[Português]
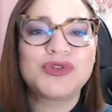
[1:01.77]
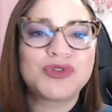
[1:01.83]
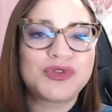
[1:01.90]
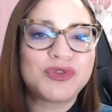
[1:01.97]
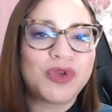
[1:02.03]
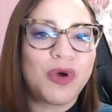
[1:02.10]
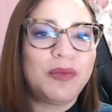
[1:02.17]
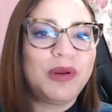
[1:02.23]

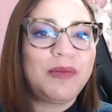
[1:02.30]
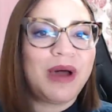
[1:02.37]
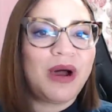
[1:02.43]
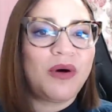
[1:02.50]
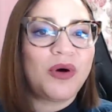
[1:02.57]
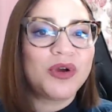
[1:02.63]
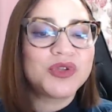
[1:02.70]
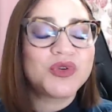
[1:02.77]
sobre
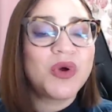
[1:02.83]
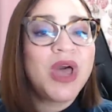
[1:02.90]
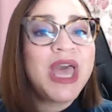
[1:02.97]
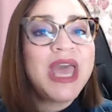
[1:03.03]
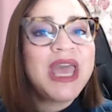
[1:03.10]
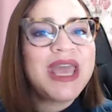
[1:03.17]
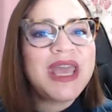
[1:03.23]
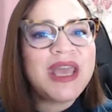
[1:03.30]
Barroso
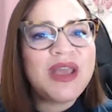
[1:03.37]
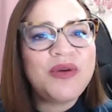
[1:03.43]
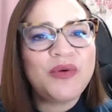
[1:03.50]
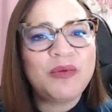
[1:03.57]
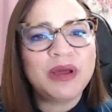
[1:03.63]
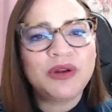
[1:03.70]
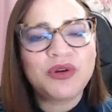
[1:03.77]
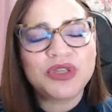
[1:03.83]
e
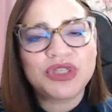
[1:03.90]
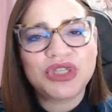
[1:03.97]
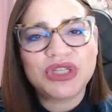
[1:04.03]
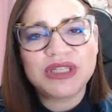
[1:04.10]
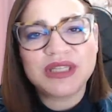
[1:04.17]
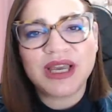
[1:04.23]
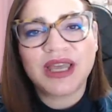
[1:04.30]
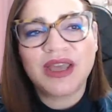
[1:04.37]
uma
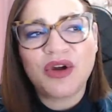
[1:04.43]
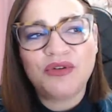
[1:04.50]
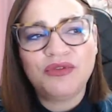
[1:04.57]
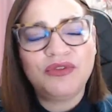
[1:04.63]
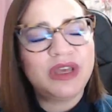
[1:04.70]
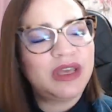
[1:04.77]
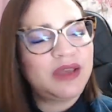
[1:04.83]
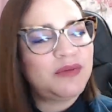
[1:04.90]
notícia que eu
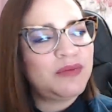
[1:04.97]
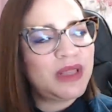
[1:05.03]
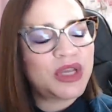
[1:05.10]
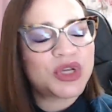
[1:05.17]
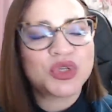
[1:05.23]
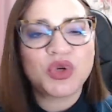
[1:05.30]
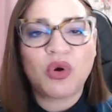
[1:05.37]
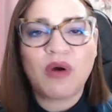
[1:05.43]
vi que me
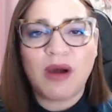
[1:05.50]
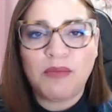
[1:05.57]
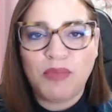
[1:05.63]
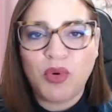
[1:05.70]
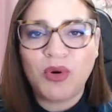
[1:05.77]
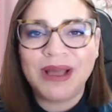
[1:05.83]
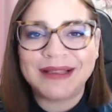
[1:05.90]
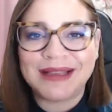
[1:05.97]
deixou com a
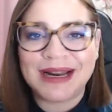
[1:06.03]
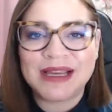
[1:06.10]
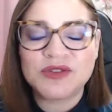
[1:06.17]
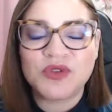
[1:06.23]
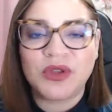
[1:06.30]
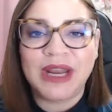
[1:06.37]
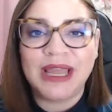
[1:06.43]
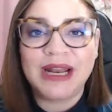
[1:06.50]
pulga
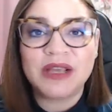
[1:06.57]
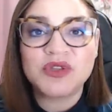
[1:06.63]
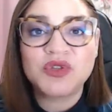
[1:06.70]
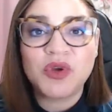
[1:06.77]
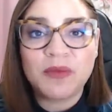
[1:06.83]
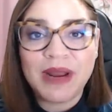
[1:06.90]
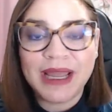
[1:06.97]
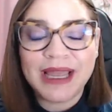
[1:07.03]
atrás da orelha
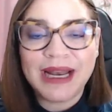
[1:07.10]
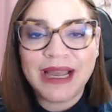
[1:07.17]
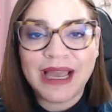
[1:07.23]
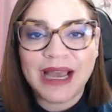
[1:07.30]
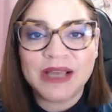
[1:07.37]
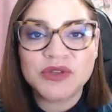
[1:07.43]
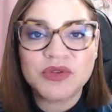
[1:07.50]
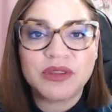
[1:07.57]
sobre aquele
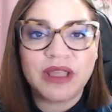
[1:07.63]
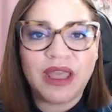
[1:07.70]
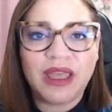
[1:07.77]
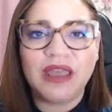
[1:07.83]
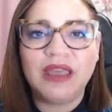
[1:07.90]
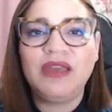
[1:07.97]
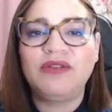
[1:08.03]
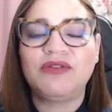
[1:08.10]
caso
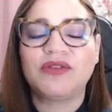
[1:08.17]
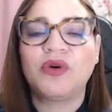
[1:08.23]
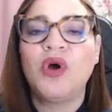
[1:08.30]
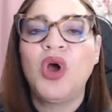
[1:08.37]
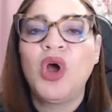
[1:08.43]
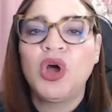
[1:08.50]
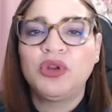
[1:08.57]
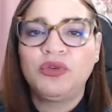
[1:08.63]
terrível
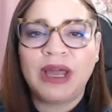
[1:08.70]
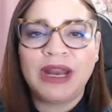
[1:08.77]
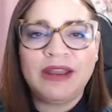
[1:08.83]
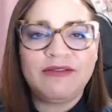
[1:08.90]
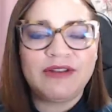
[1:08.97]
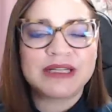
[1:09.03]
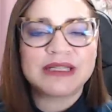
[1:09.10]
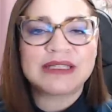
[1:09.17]
no
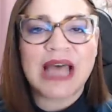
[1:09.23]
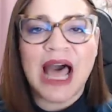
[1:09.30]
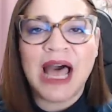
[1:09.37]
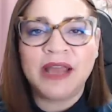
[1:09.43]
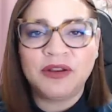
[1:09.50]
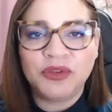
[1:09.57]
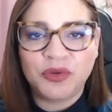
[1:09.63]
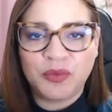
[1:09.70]

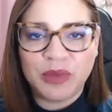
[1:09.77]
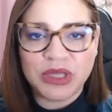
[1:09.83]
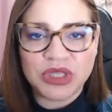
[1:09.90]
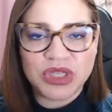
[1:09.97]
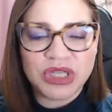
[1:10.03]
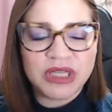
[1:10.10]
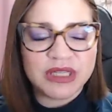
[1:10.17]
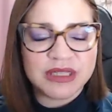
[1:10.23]
aniversário do
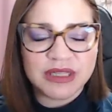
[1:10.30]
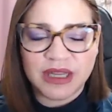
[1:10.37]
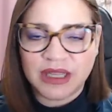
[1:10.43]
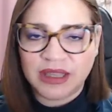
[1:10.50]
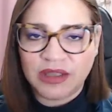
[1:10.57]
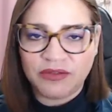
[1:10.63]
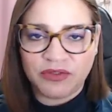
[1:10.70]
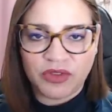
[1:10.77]
petista
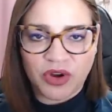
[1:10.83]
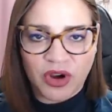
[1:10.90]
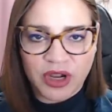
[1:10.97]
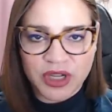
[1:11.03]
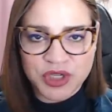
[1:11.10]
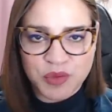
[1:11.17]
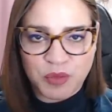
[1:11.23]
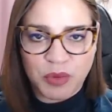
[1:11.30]
que teve
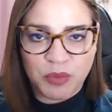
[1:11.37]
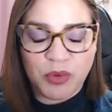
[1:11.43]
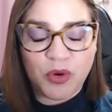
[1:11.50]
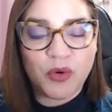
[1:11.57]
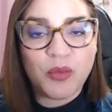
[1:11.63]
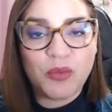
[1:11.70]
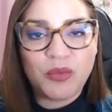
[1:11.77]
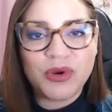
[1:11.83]
troca de
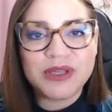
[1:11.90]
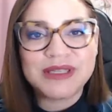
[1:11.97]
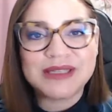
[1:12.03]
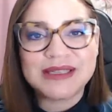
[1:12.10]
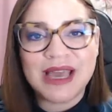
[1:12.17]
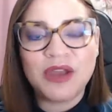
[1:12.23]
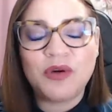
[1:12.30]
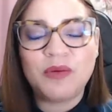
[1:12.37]
pipoco, pois
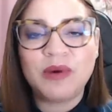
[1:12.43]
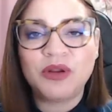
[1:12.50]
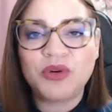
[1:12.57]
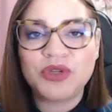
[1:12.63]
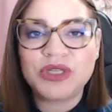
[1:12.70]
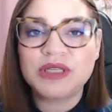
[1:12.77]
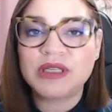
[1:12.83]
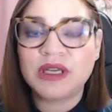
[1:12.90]
saiu uma
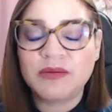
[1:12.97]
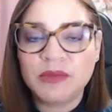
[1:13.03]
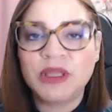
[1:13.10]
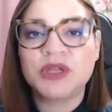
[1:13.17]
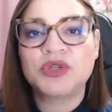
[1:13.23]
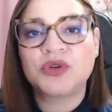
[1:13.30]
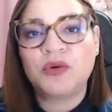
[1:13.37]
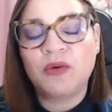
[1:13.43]
notícia que me
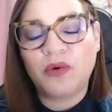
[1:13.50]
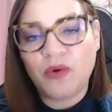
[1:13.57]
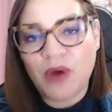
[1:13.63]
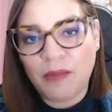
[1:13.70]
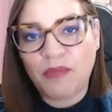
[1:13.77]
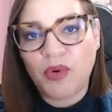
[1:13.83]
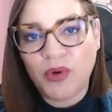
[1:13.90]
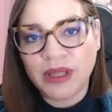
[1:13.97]
deixou com
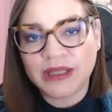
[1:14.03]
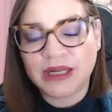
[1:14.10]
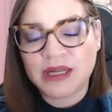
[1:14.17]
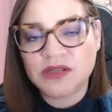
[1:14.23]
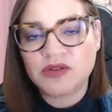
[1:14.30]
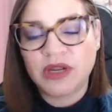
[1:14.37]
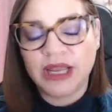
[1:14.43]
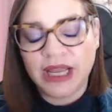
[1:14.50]
a pulga
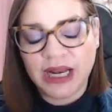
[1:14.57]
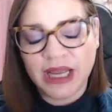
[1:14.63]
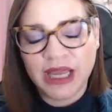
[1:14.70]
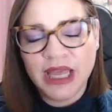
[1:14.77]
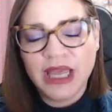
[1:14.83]
atrás da orelha